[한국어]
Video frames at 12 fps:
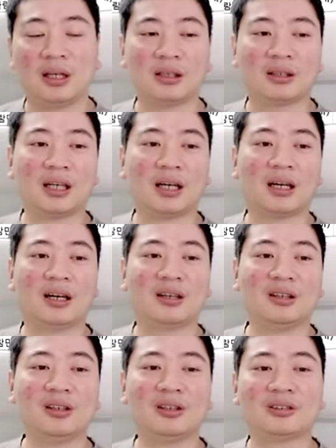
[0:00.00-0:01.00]
자,
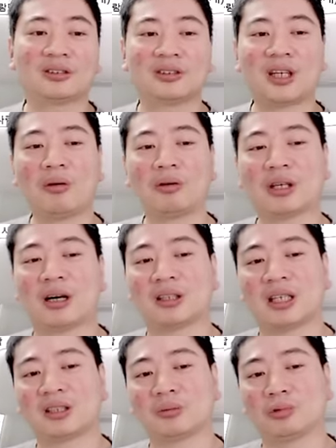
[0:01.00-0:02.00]
이게 참고사항은
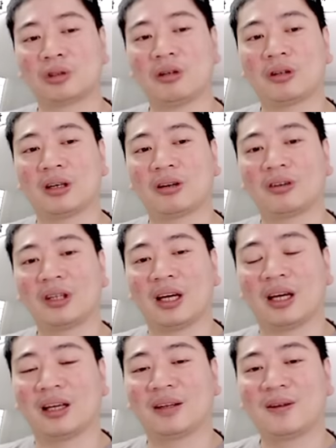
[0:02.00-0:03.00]
사실 무시해도 되는
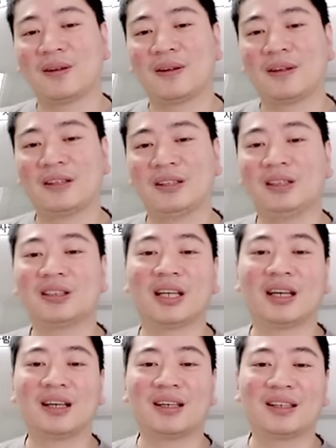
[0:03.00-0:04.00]
건데
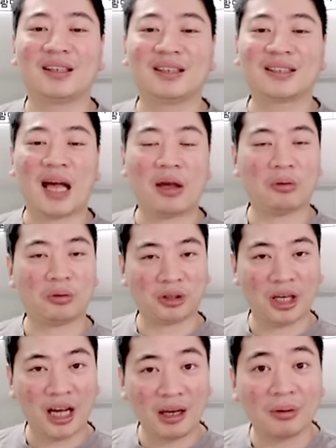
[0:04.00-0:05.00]
이제 사용
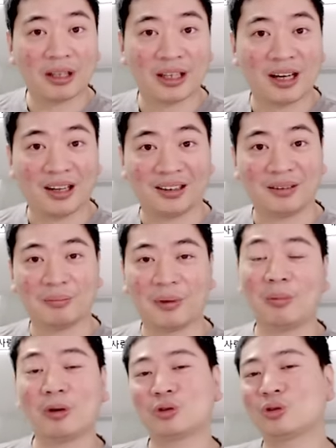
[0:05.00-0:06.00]
타입에 대한
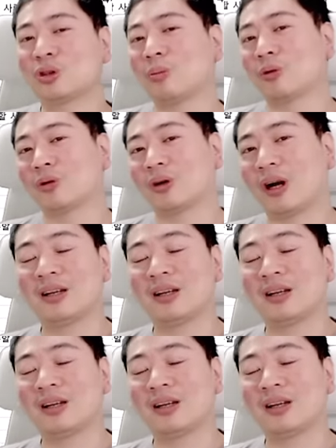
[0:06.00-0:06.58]
메모리 추천 목록을